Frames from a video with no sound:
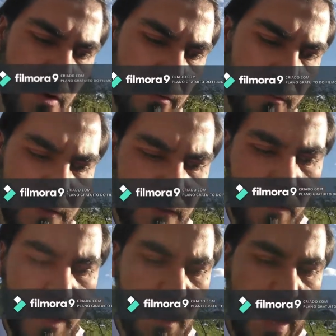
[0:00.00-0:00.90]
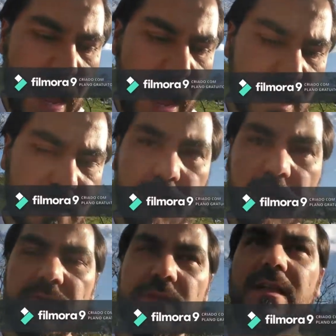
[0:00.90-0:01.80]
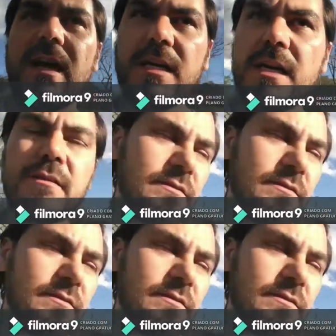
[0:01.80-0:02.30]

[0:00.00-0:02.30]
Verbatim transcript: mundo pode falar o que quer, você posta no Instagram